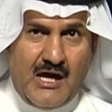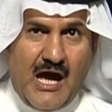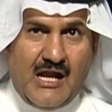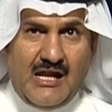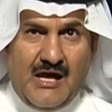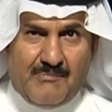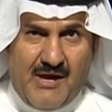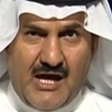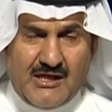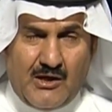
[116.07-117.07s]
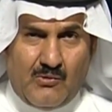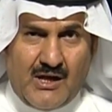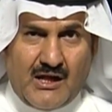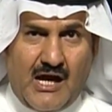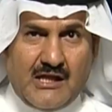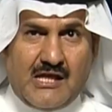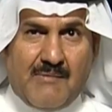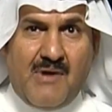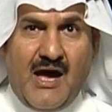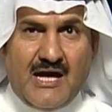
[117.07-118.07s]
اللعب بهذه الورقة
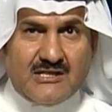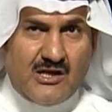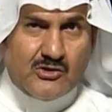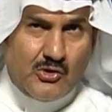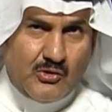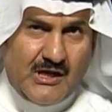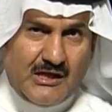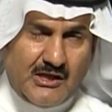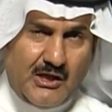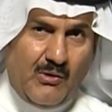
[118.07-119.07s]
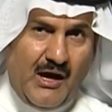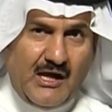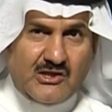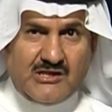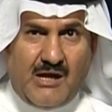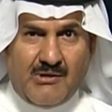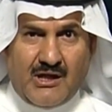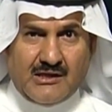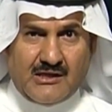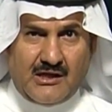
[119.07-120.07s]
تم عزل سلطات الدوحة عن الشعب
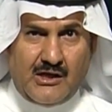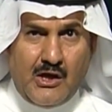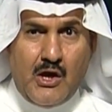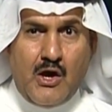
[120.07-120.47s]
القطري